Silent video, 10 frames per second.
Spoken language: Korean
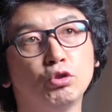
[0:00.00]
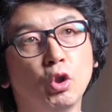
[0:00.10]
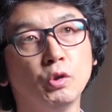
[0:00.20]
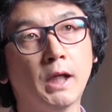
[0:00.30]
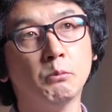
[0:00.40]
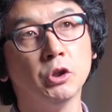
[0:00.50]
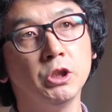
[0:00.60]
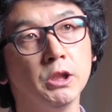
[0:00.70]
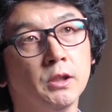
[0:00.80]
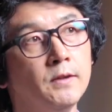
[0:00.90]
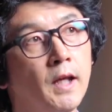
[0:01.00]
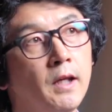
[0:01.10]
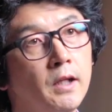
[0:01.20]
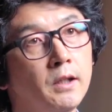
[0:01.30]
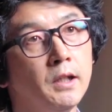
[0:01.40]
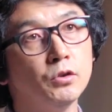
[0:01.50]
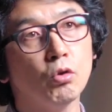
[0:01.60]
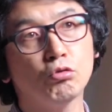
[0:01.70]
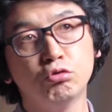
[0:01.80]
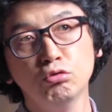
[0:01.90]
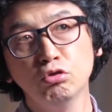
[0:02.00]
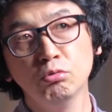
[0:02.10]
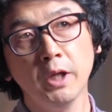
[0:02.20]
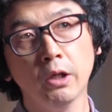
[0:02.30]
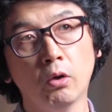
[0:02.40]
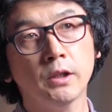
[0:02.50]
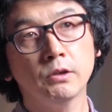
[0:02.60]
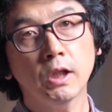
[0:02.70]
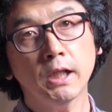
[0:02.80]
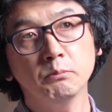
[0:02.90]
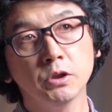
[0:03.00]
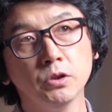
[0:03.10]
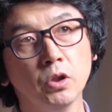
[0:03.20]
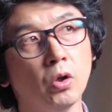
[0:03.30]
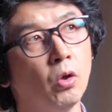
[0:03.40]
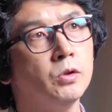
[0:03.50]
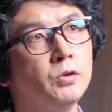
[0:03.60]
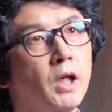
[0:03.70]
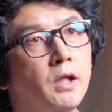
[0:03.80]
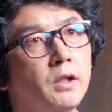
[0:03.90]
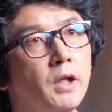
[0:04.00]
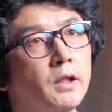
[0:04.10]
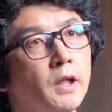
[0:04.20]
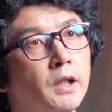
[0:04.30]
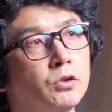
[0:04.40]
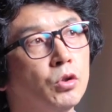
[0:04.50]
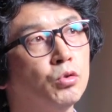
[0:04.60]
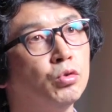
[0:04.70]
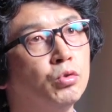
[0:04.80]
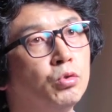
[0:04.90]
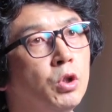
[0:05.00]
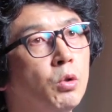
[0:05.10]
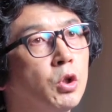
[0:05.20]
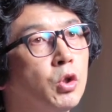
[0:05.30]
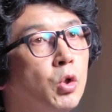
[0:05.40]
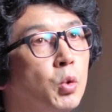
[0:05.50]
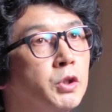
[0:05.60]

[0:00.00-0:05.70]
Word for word: 두려운 나머지 내일에 대해서 궁금해요. 그 사람들은요. 그 내일에 대해서 두려워 떨고